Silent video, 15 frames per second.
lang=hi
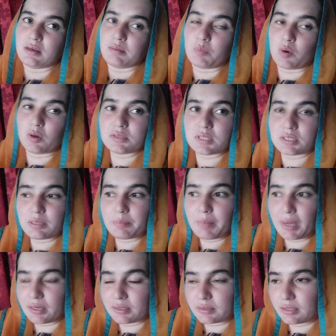बहुत ज़्यादा
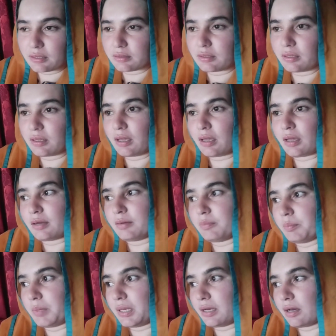मेहनत लगती
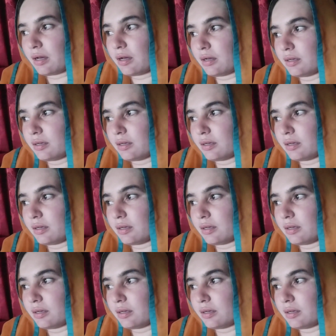है मेरा